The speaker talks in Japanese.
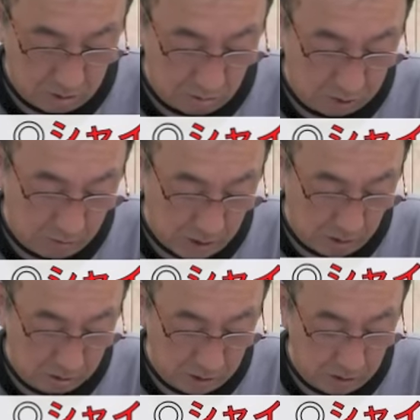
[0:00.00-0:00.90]
内回り
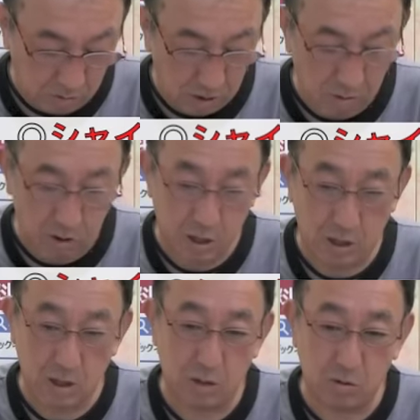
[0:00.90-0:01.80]
の専用なの
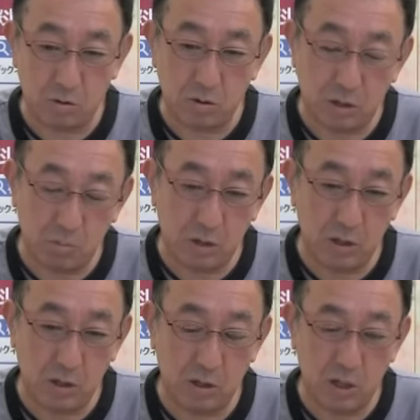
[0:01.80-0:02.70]
で、直線
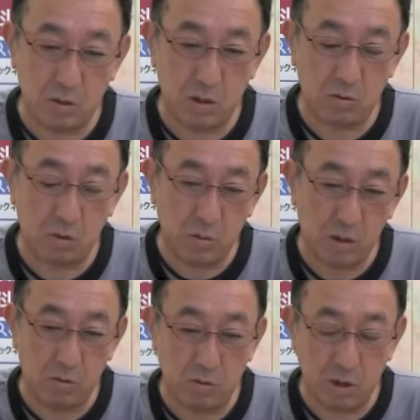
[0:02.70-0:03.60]
が外
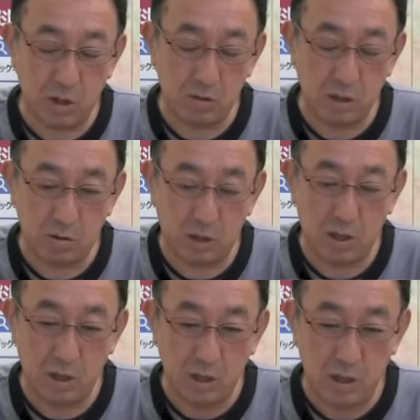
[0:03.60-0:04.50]
回りが長くないの
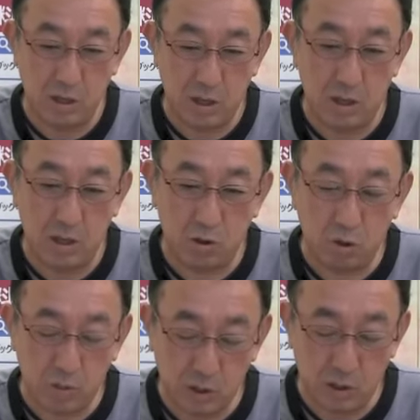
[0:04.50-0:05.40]
で、ど
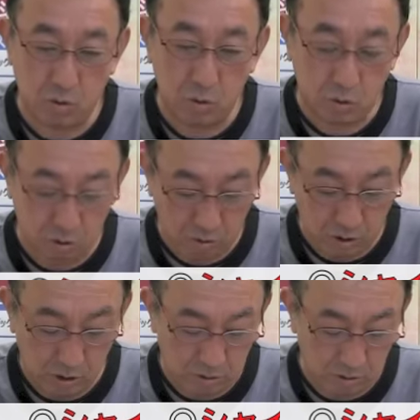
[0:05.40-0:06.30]
こまで追い込んでこ
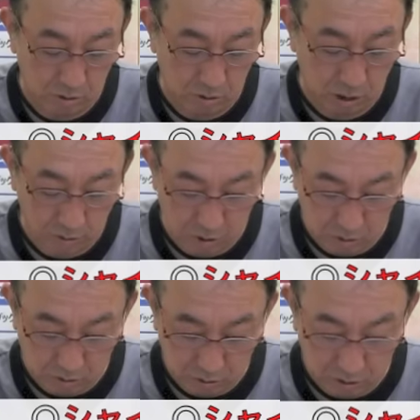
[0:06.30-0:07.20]
れるかという競馬にな
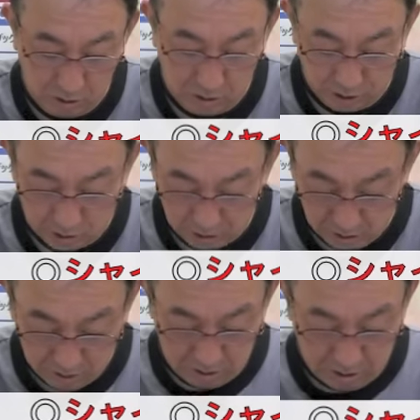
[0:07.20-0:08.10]
ると思うんですが、
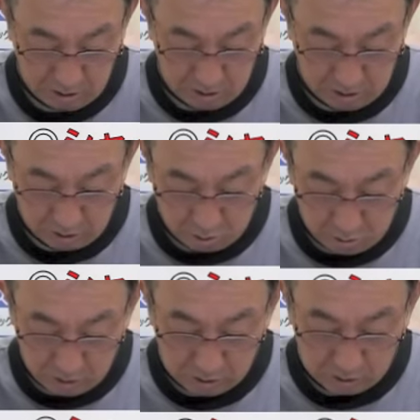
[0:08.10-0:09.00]
こ
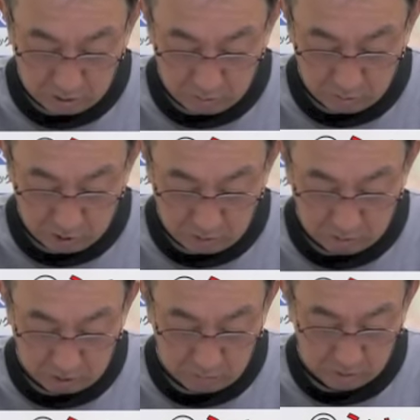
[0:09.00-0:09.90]
こは行きたい馬も何
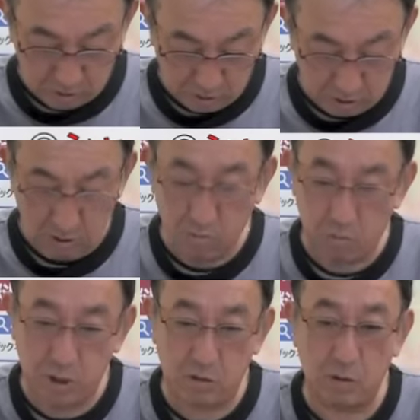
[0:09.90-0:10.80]
とかいますし、
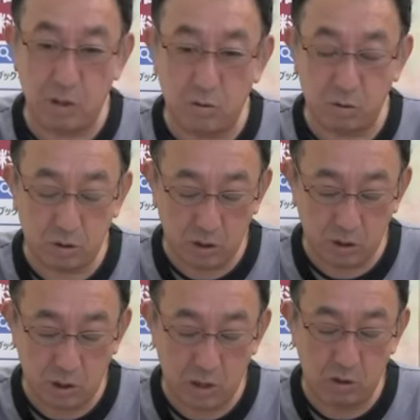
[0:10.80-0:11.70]
ペースは遅くな
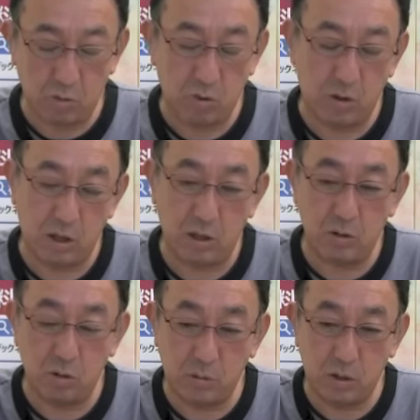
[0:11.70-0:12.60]
らないと思うので、
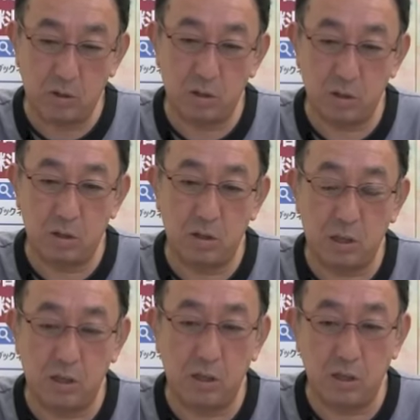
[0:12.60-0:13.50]
この馬の
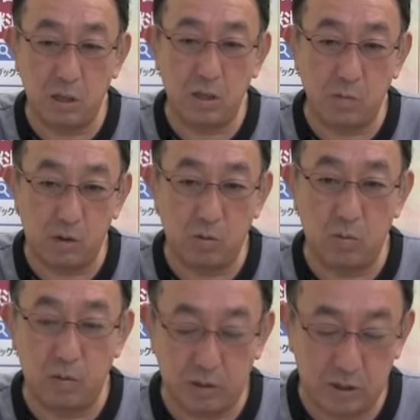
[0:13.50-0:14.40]
差し味が決まると
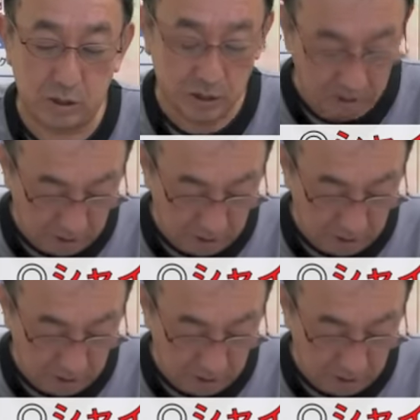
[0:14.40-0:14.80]
思います。